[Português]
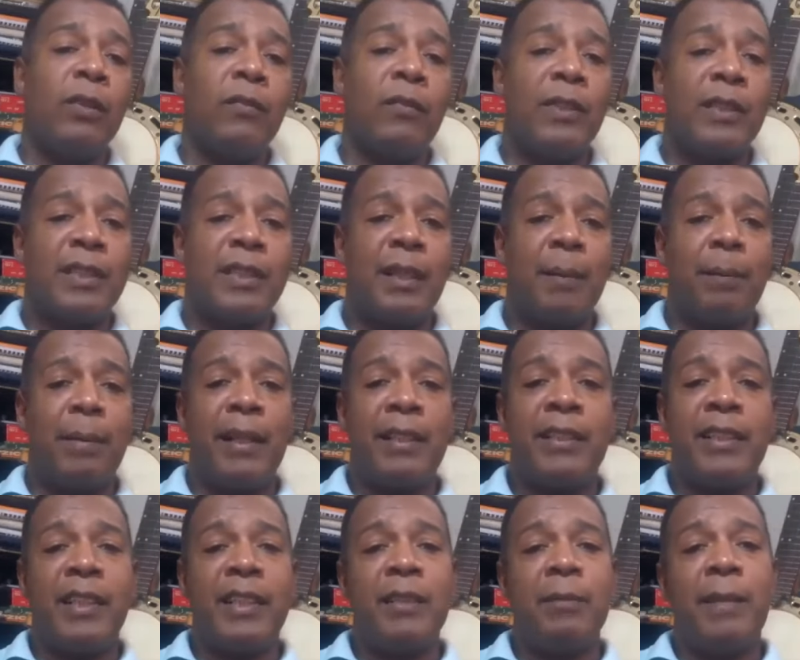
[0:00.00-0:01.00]
Quando você
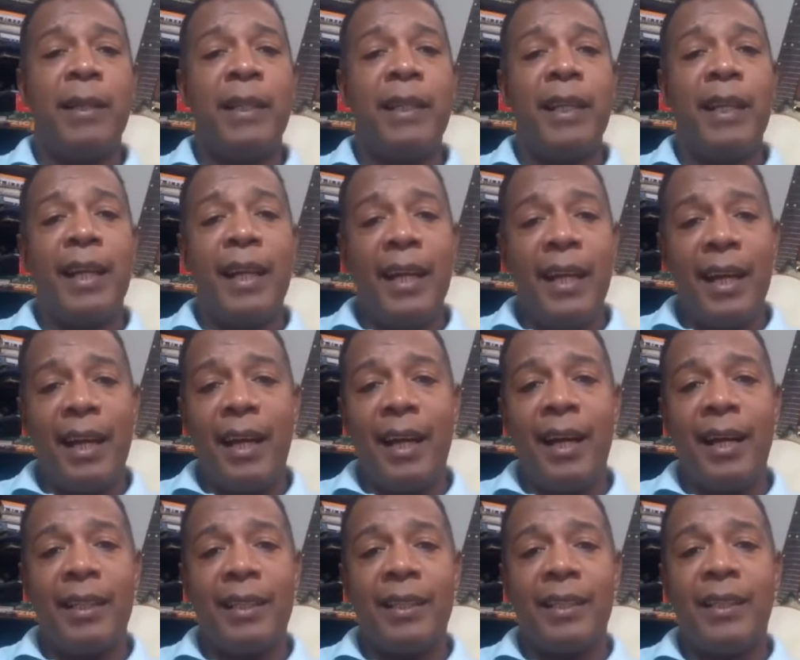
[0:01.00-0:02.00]
pratica de maneira
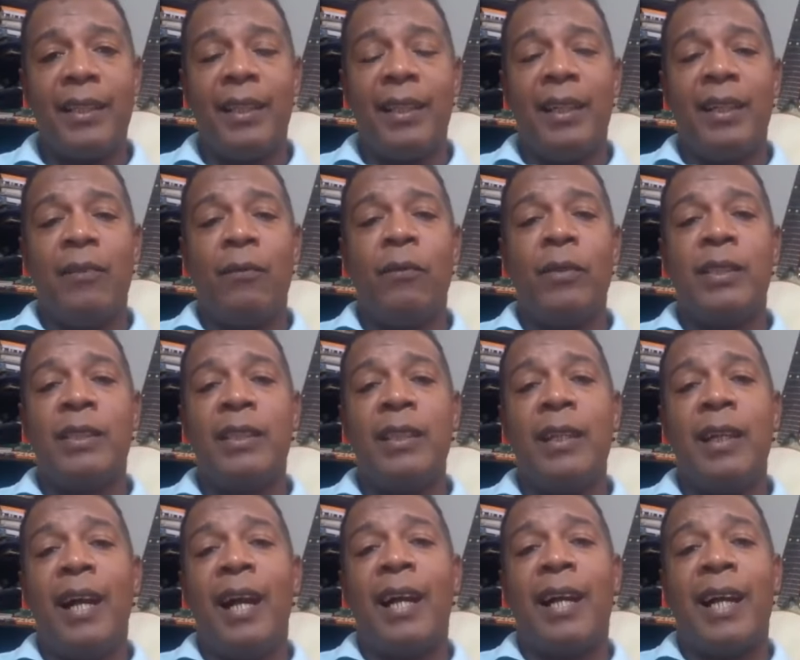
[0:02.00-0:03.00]
errada,
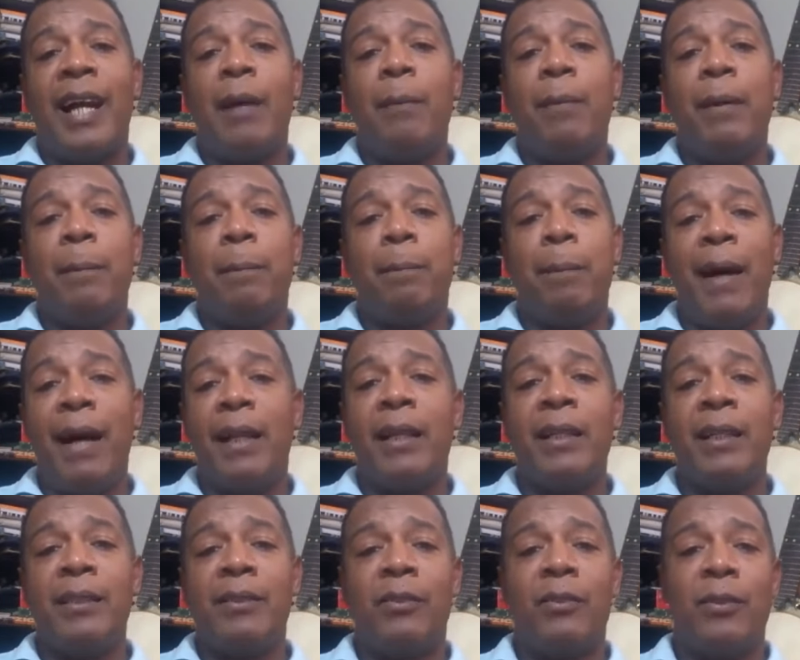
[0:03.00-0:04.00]
você acaba
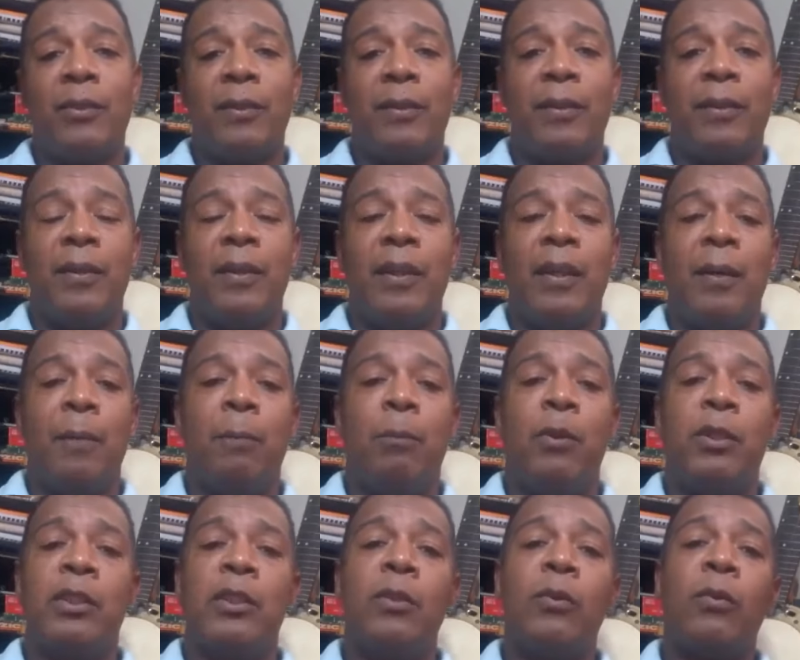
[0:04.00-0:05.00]
parando,
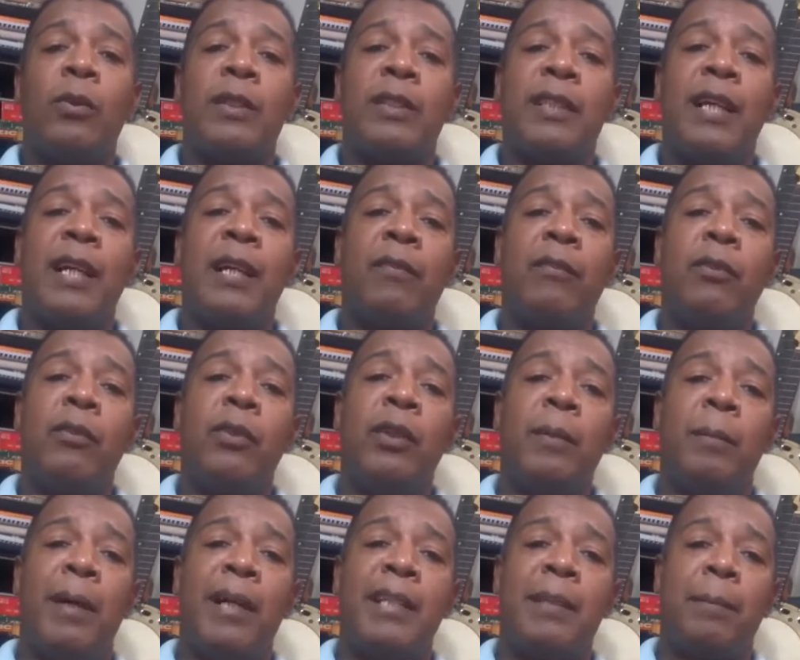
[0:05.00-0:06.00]
pois não consegue
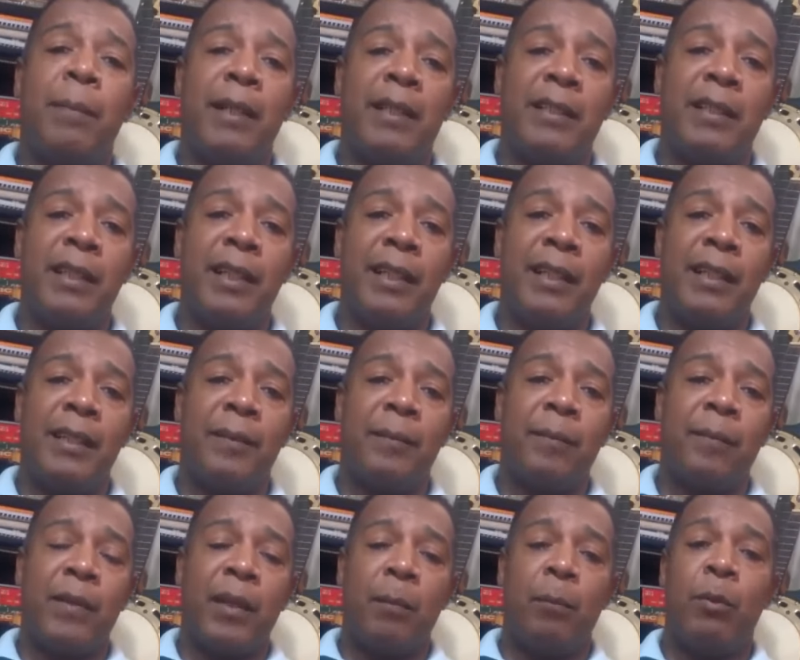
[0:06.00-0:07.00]
evoluir mais a partir
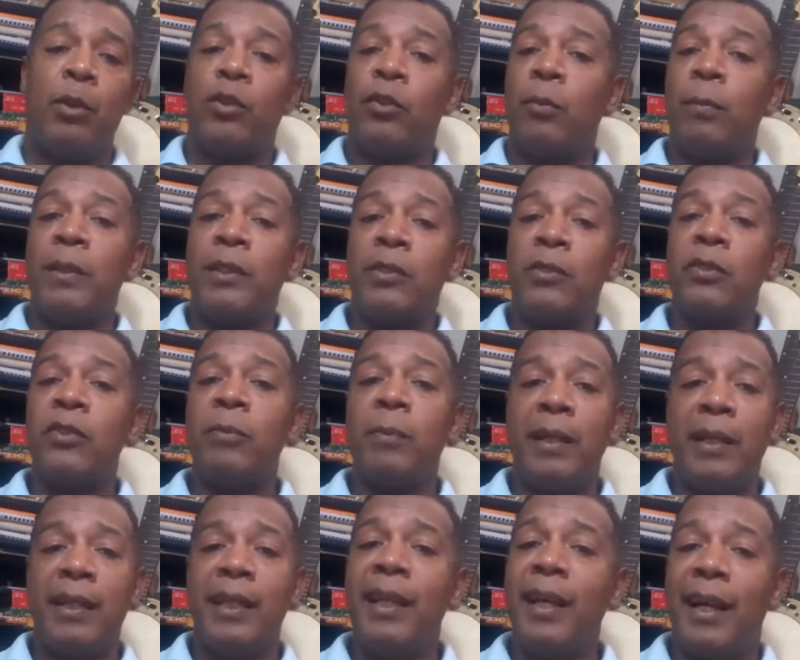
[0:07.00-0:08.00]
dali, pois começou
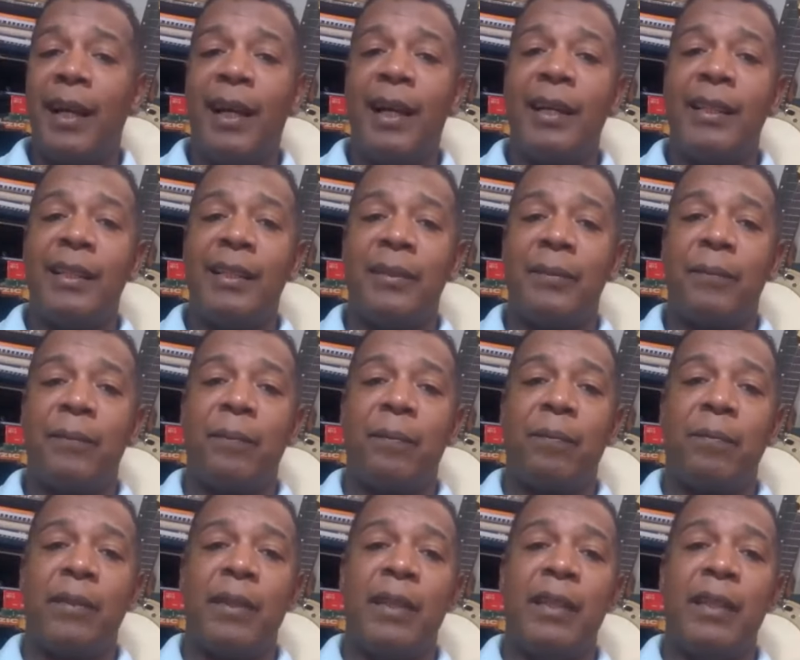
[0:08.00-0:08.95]
de maneira errada.